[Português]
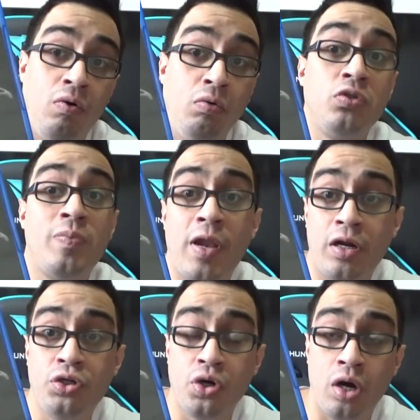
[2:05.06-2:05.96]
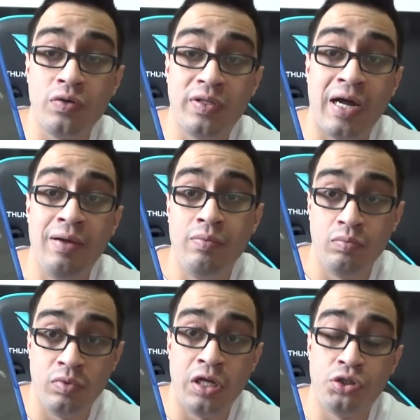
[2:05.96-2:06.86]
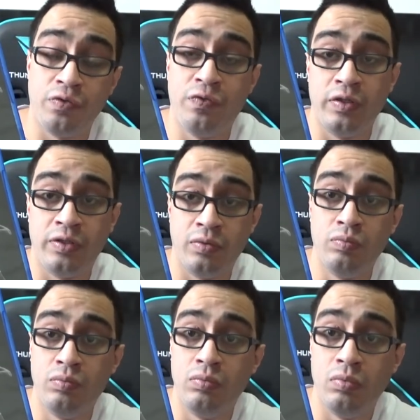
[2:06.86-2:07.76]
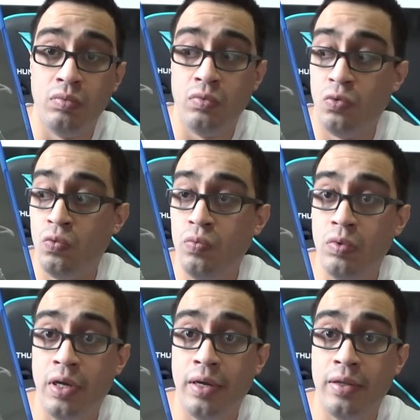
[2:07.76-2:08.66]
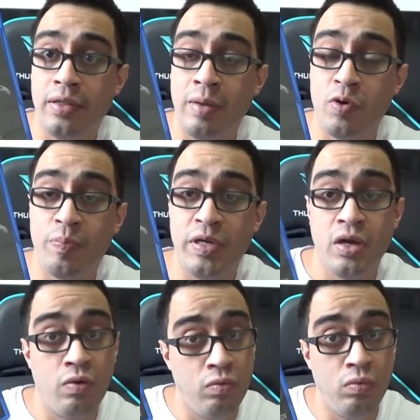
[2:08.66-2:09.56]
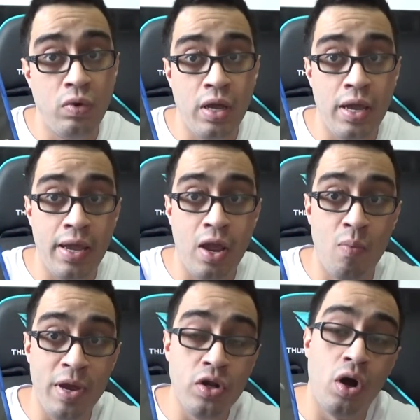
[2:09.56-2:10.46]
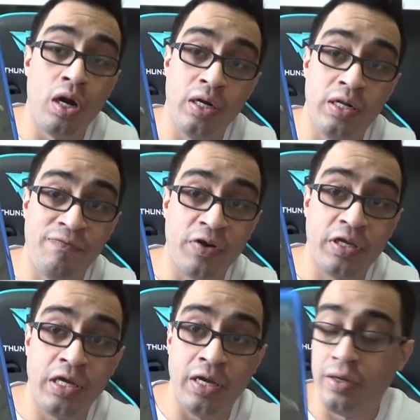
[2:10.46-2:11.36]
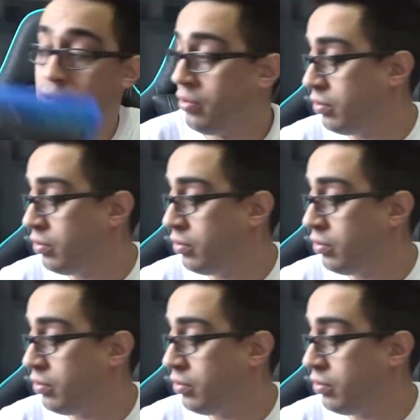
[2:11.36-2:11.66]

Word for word: um dos melhores jogos, tá? Last of Us 1, 1 na minha opinião, é o melhor da franquia.